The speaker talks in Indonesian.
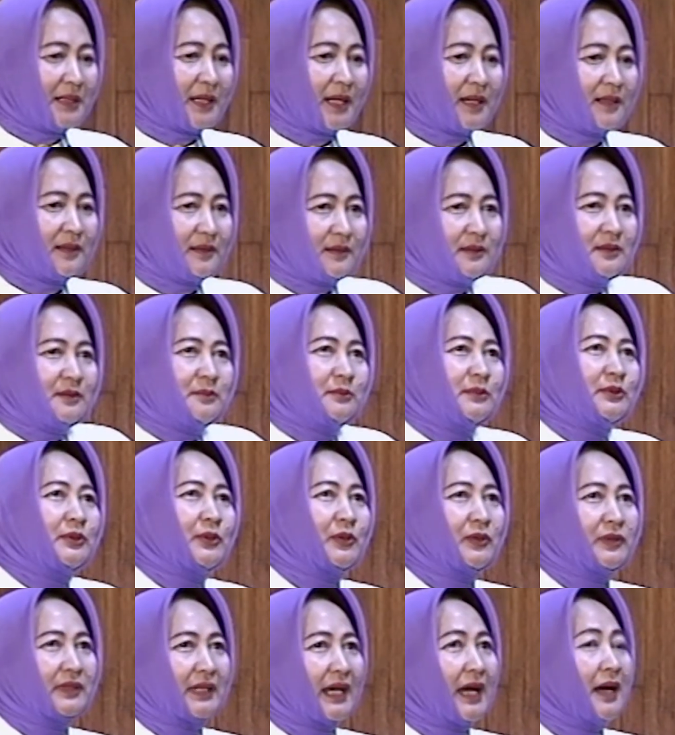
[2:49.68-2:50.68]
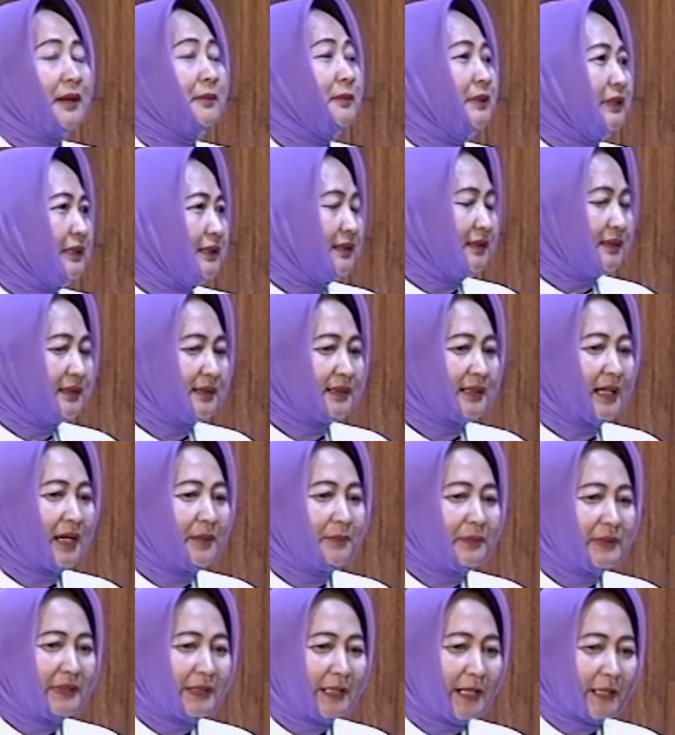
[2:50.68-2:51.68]
Kalau menurut kami, kami
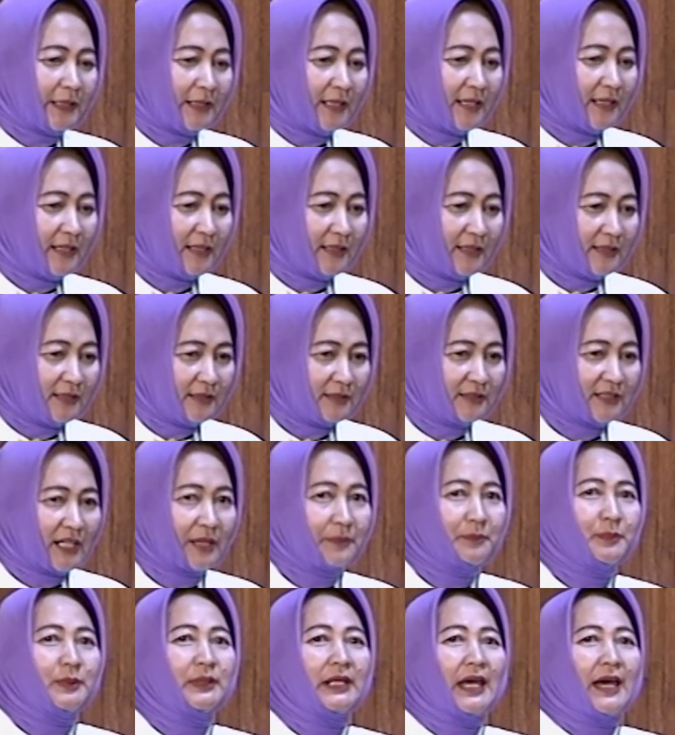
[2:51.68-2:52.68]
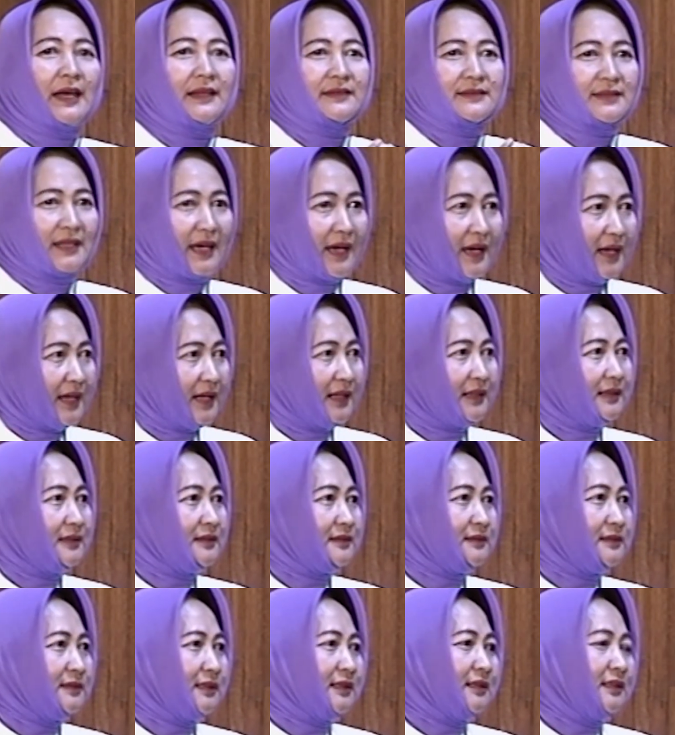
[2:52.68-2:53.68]
yeah. karena terbiasa
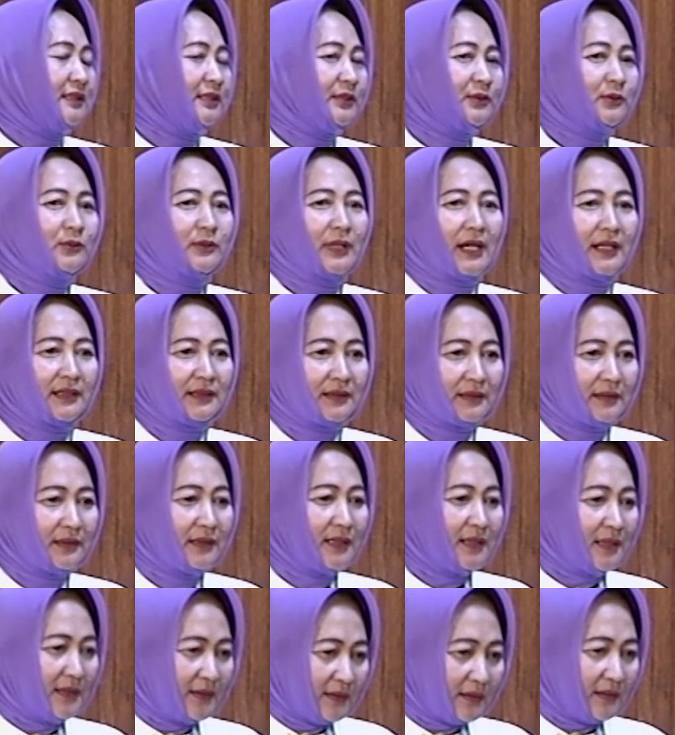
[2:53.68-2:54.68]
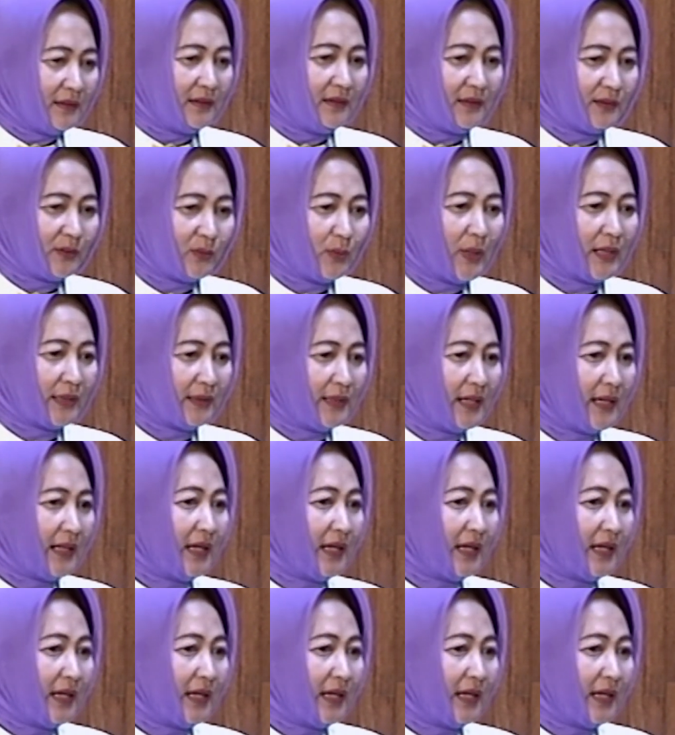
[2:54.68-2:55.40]
di lingkungan uh, keluarga